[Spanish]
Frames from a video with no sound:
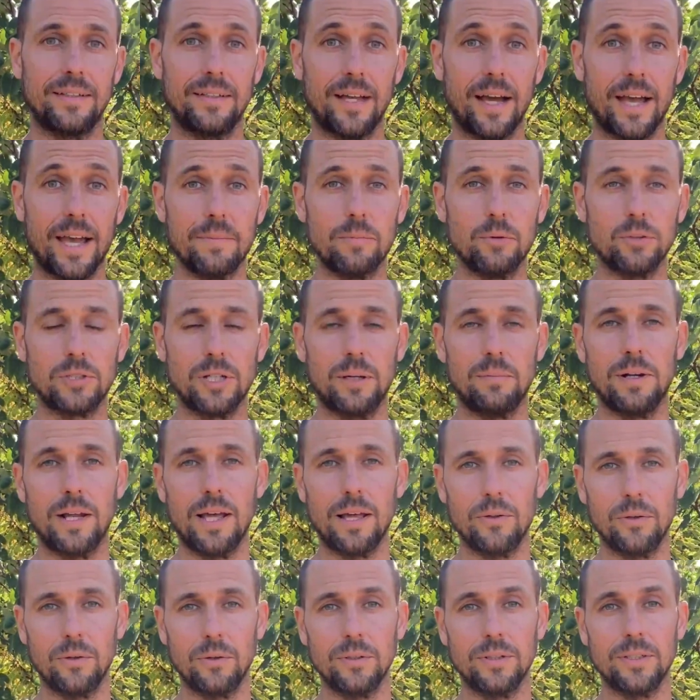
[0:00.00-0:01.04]
Ya hemos
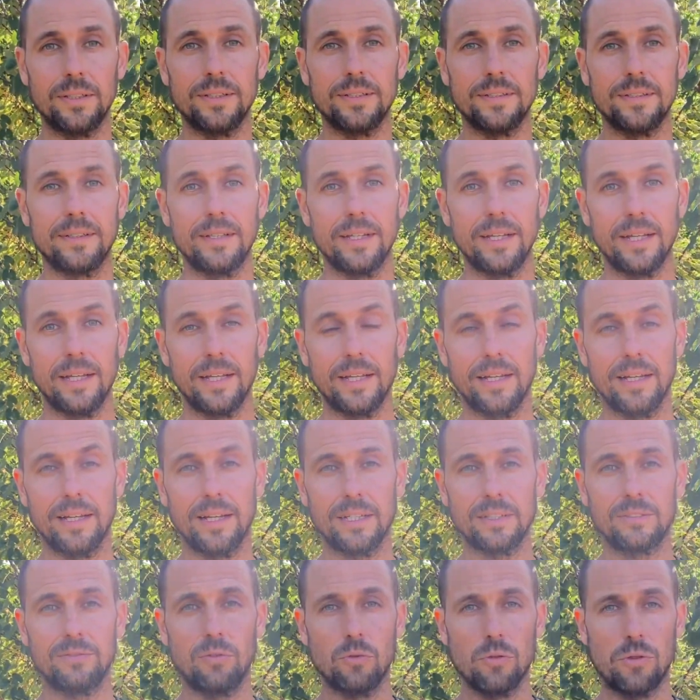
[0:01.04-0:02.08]
hablado de
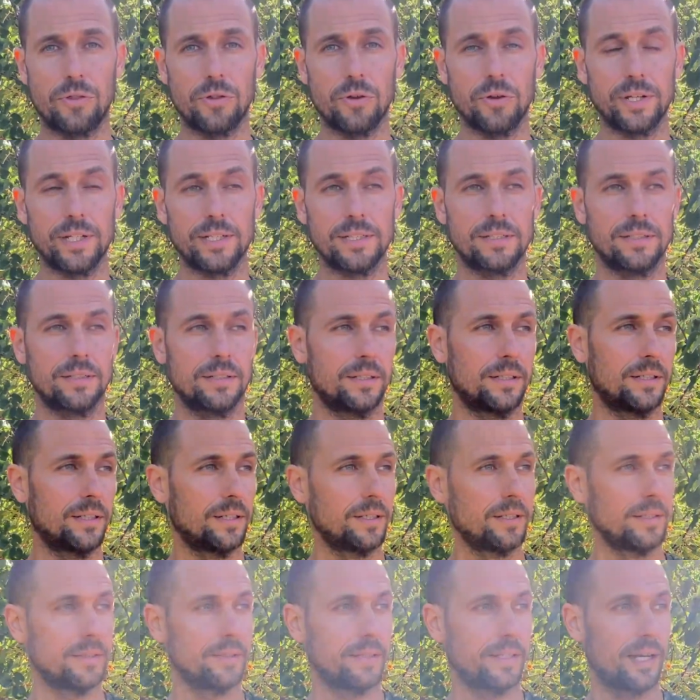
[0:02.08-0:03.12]
las
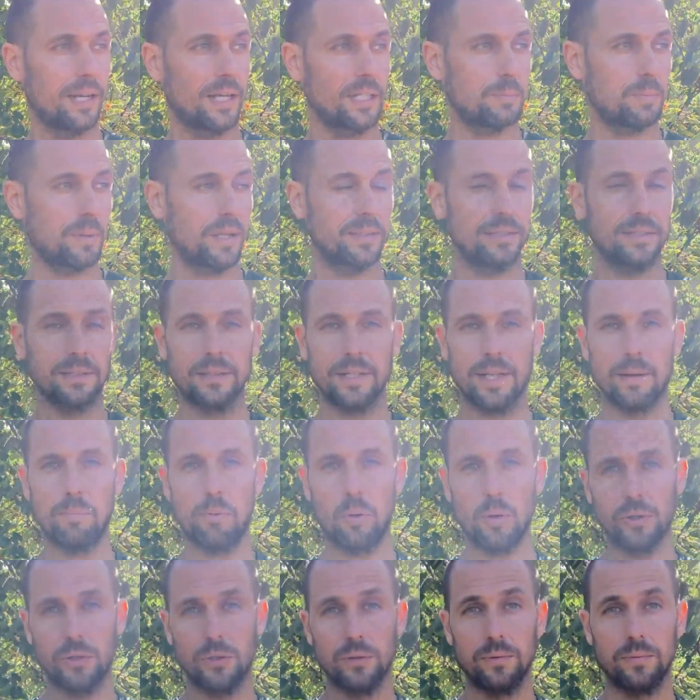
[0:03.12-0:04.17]
funciones de las plantas de
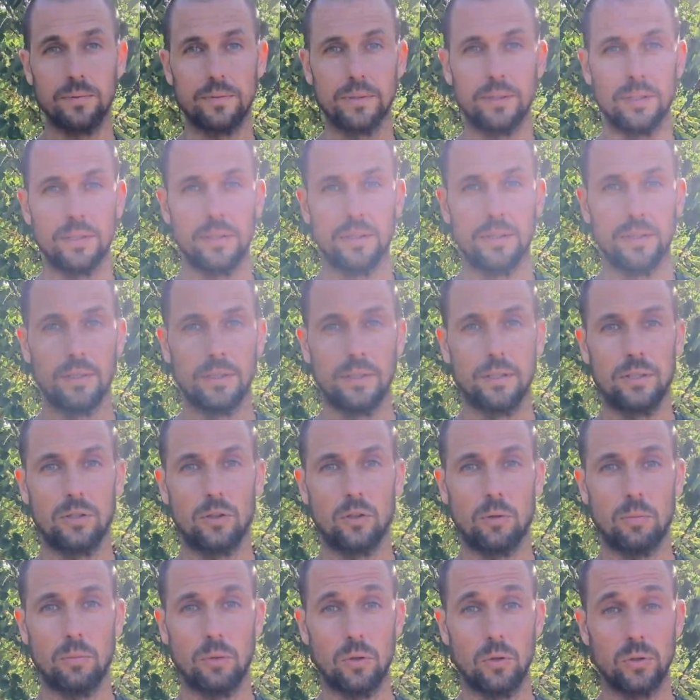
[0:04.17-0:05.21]
apoyo,
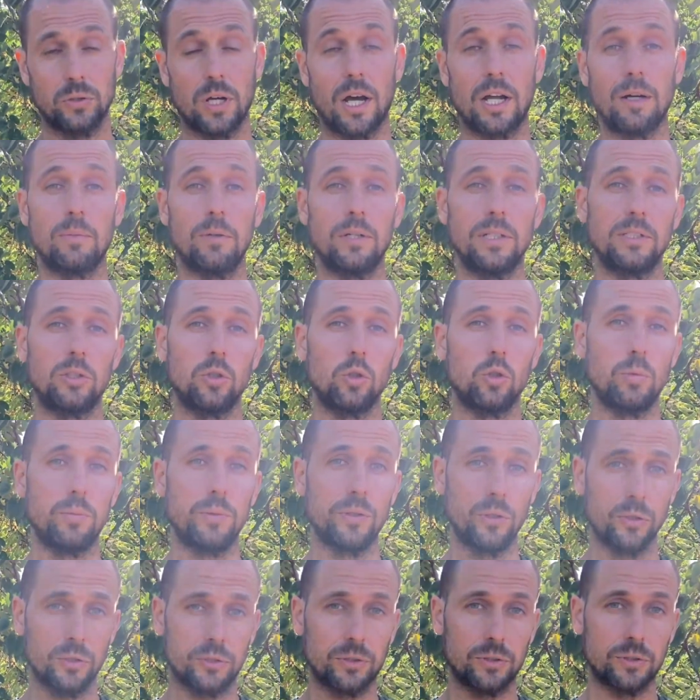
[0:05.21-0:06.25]
como los árboles
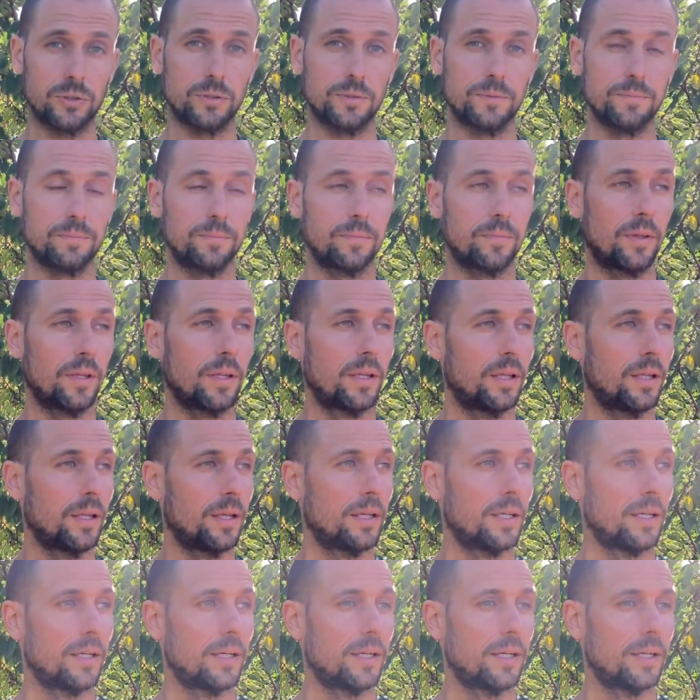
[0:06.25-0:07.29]

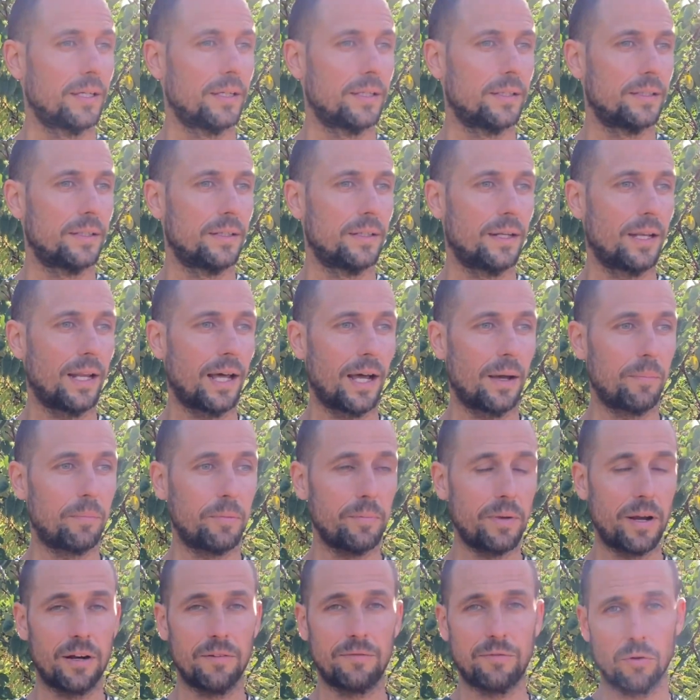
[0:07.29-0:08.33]
leguminosos. La
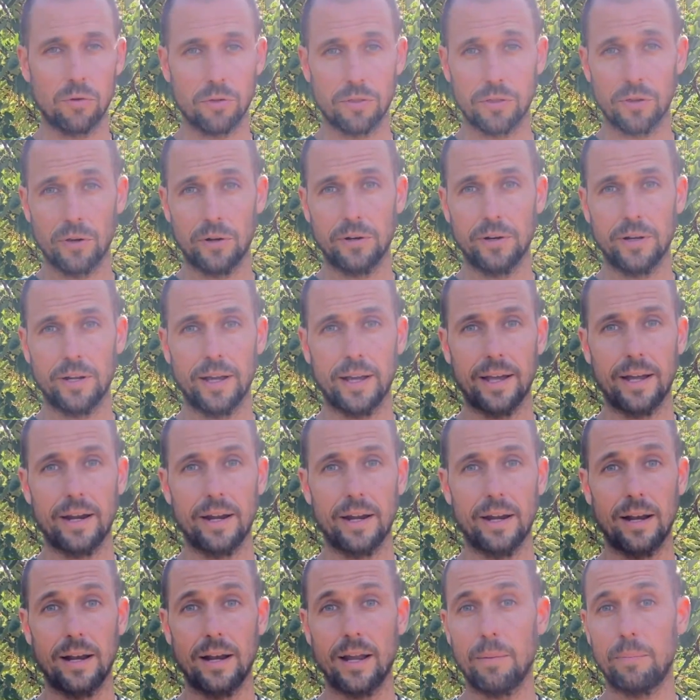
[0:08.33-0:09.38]
primera función
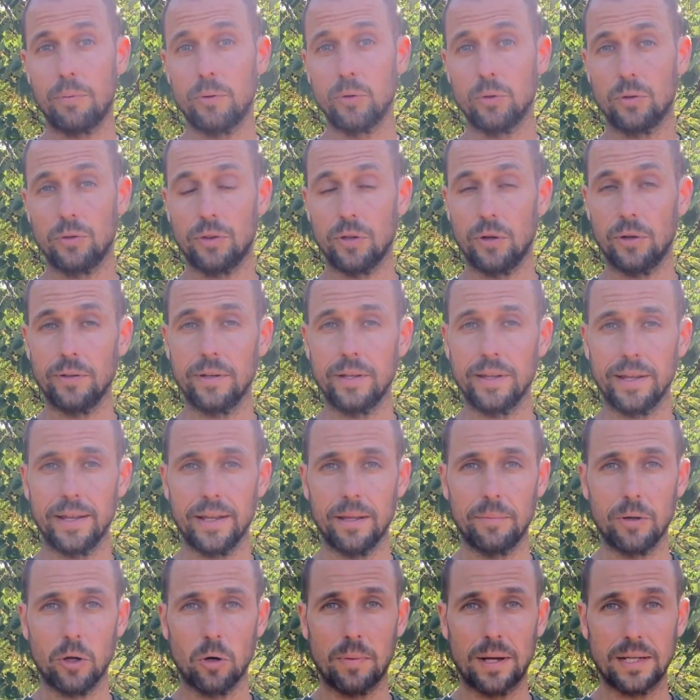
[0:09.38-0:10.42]
era la producción
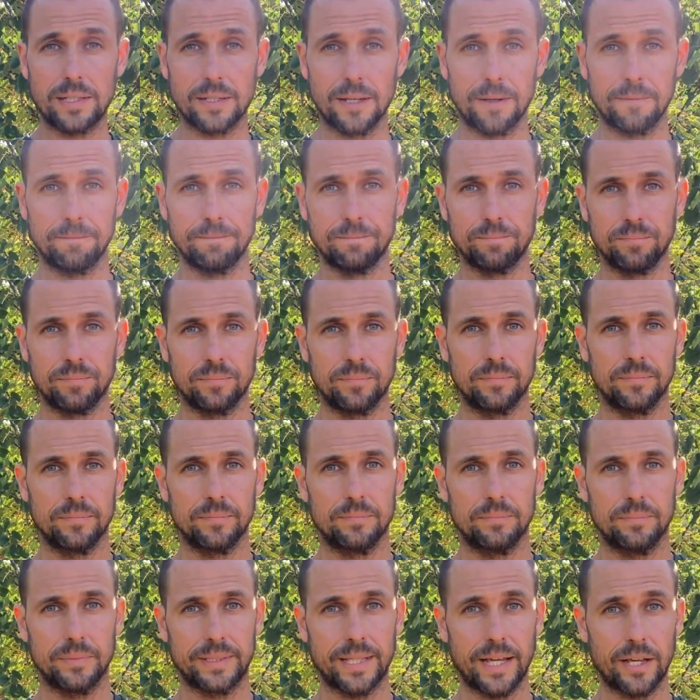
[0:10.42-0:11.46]
de biomasa,
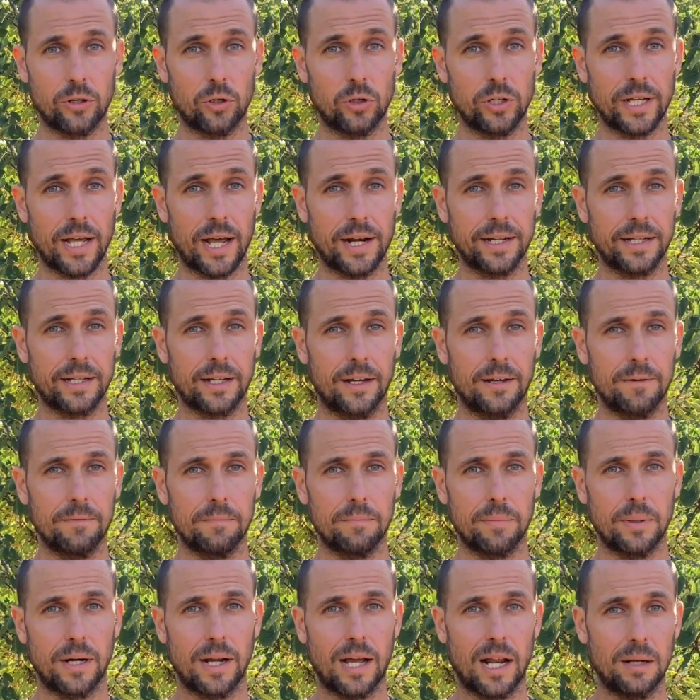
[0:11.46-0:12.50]
materia orgánica,
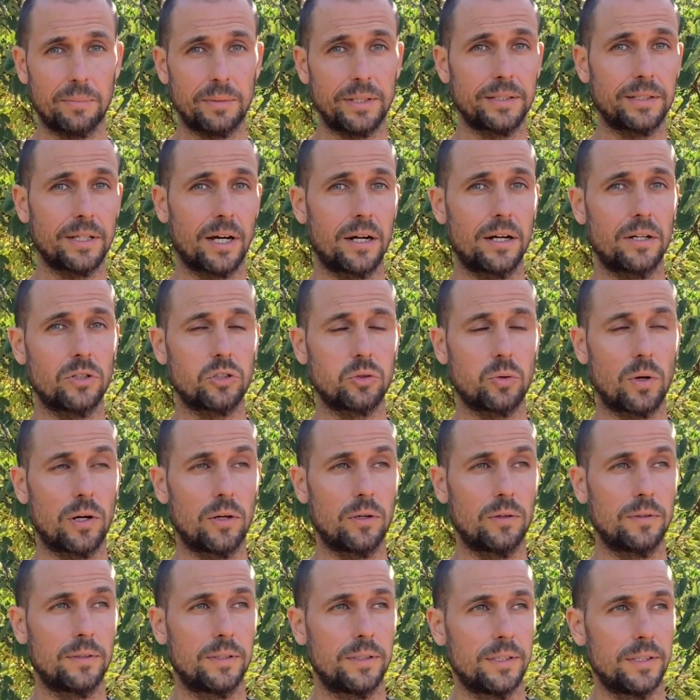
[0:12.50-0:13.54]
para alimentar el
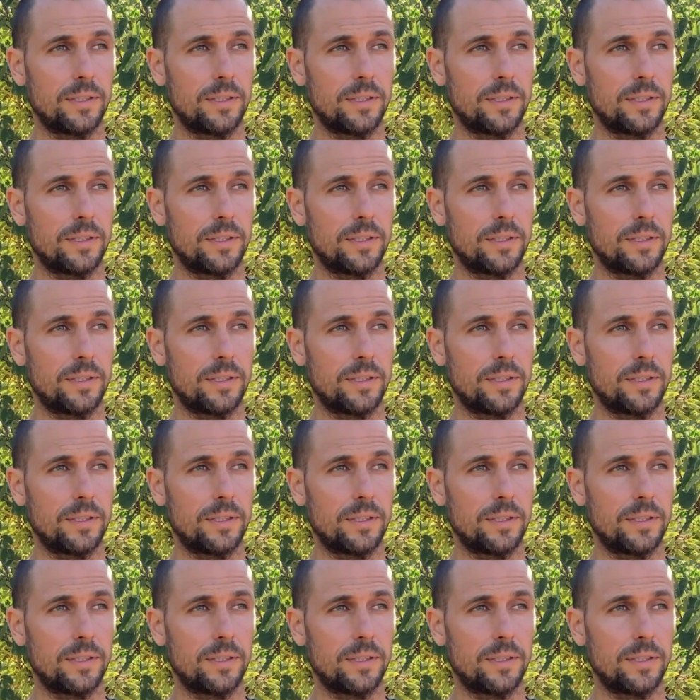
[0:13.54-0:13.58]
suelo.